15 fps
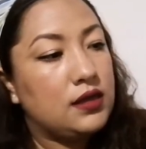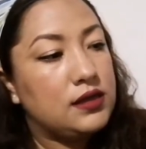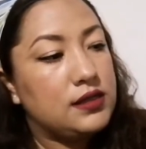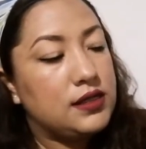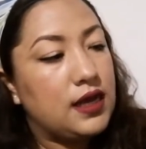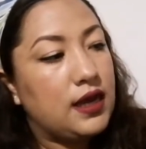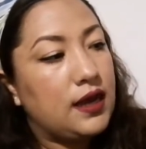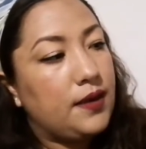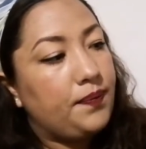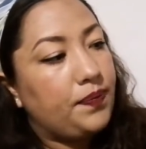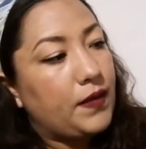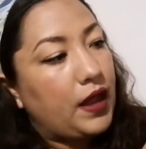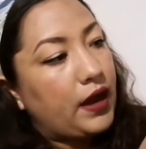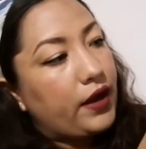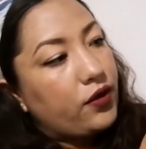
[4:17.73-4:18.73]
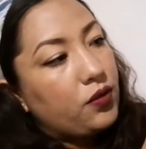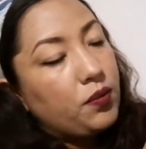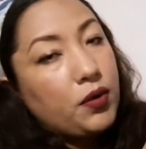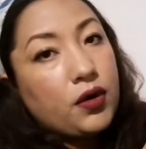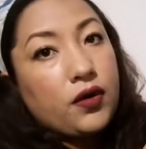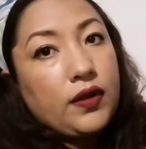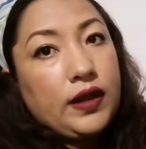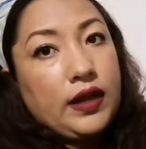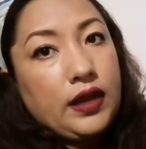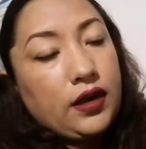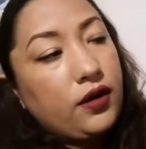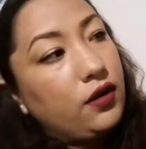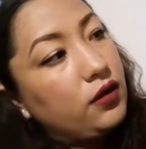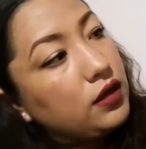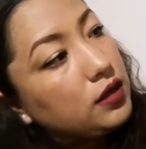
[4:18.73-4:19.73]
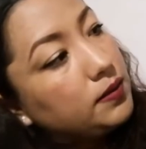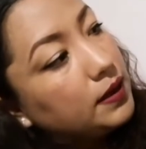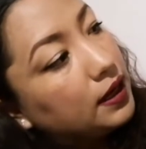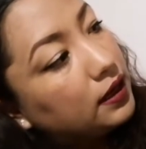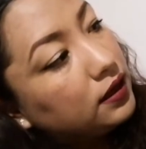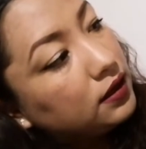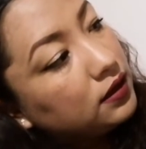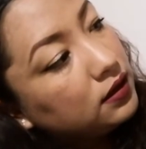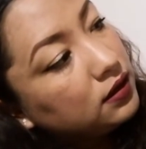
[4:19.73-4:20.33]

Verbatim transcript: ya agarro un poco de negro y ven